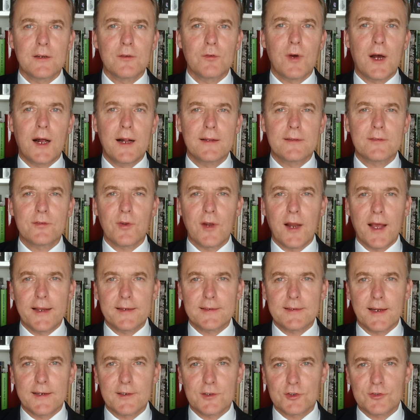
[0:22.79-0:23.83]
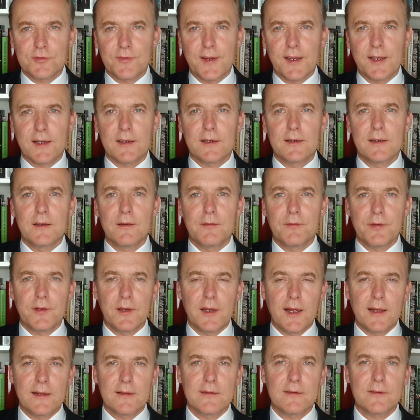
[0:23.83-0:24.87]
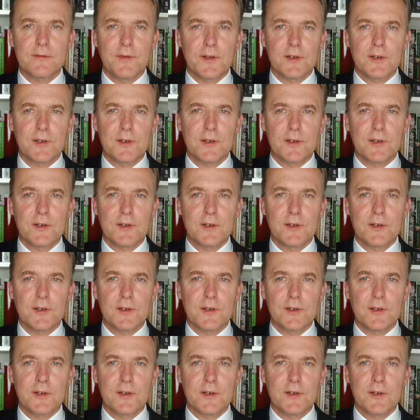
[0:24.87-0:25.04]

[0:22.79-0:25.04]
nur allzu leicht eine schwere Finanz-,